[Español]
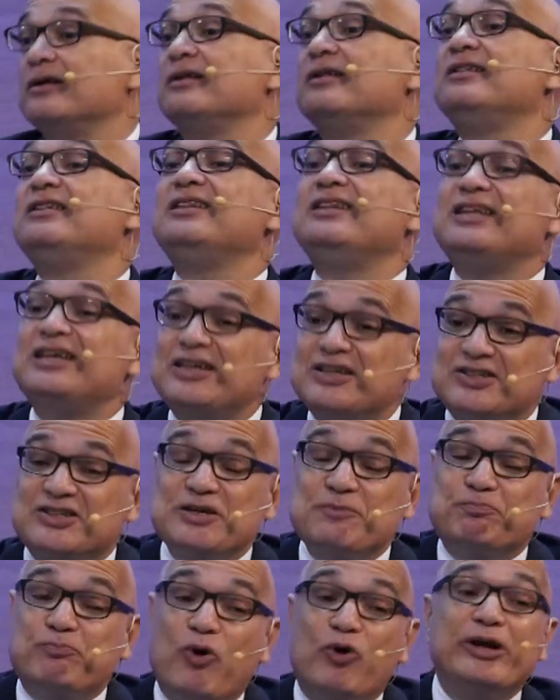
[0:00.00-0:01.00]
ni si
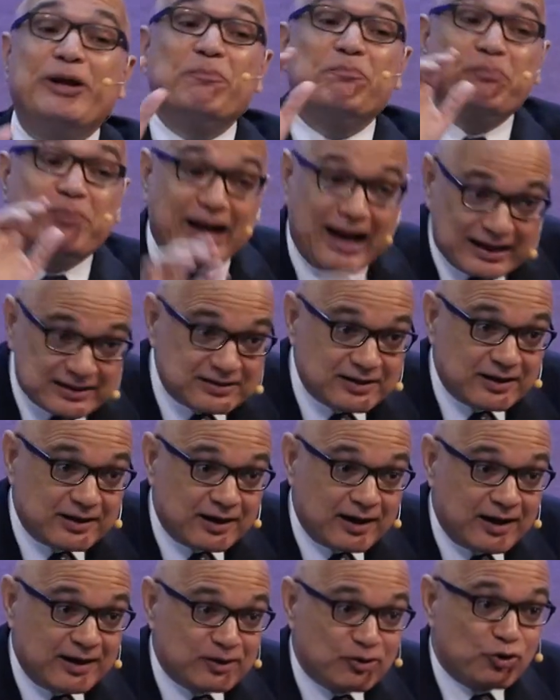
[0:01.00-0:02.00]
pone en
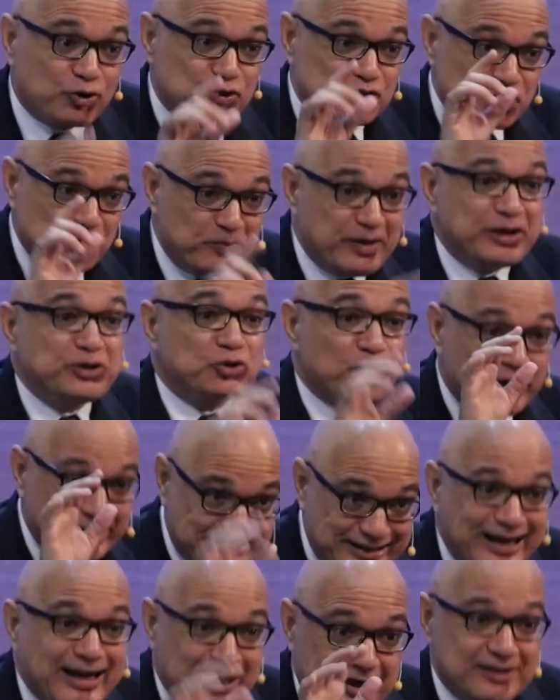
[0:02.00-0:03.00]
práctica el conocimiento que
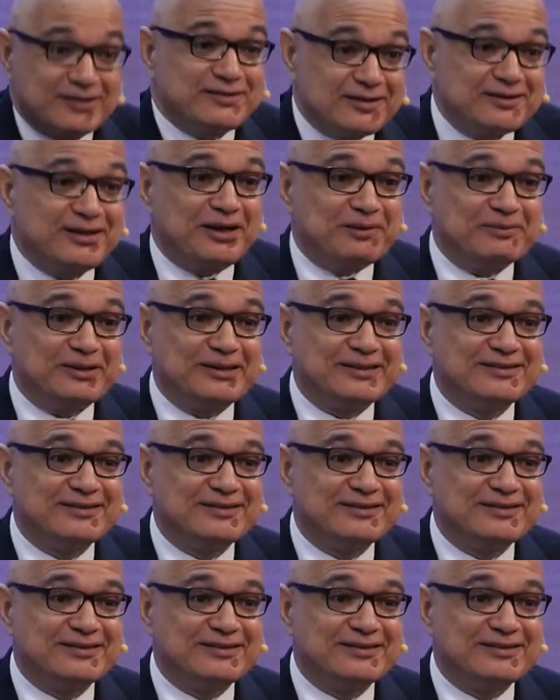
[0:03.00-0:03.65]
tenga de este tema.